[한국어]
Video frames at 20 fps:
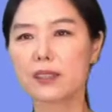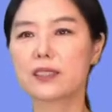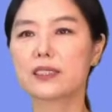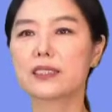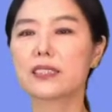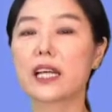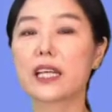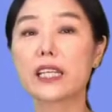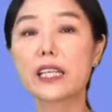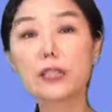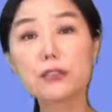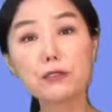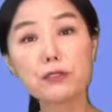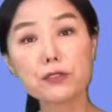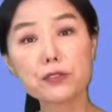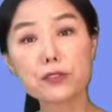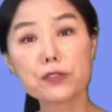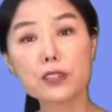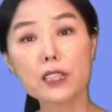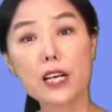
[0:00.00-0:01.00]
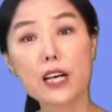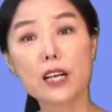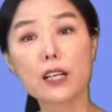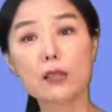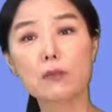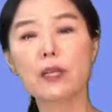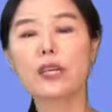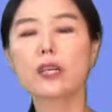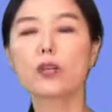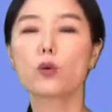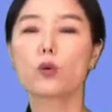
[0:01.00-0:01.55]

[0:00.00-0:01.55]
자 if 그 다음에